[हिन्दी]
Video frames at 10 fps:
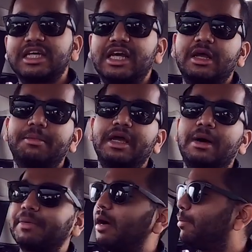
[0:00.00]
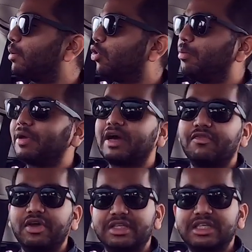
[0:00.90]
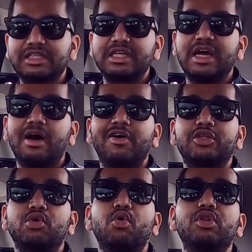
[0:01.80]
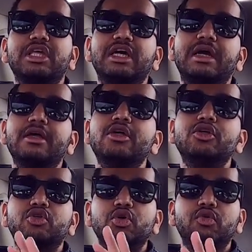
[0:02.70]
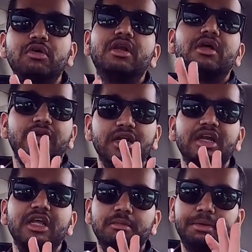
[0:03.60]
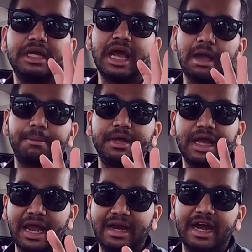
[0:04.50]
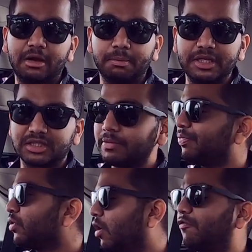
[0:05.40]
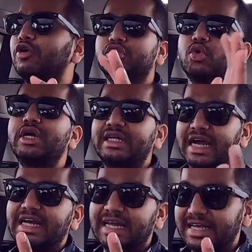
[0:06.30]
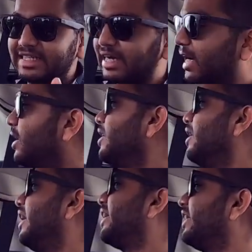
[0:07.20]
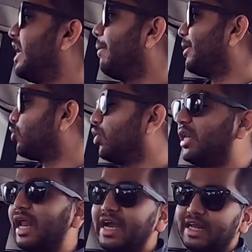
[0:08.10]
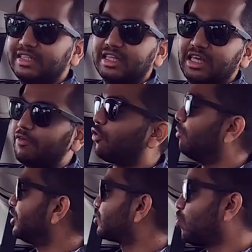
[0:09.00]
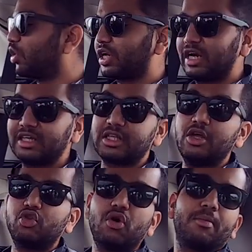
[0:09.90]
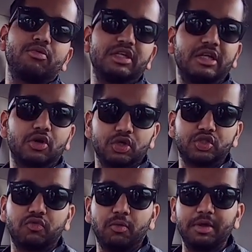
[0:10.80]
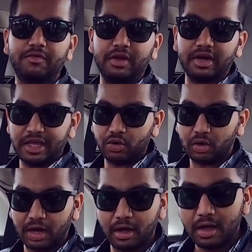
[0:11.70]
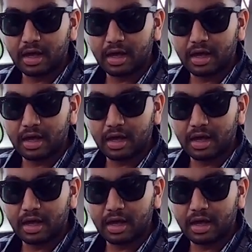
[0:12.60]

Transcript: चेहरे पे आपके अपर बॉडी पे काफ़ी अच्छे से ये हवा थ्रो होती है सो यू विल रियली बी हैप्पी एंड एट पीस ऑफकोर्स थोड़ी टाइट है ये जगह लेकिन यहाँ पे थोड़ी लाइट आ जाती है फ्रॉम दिस क्वार्टर ग्लास तो आपको ज़्यादा क्लॉस्ट्रोफोबिक फील नहीं होगा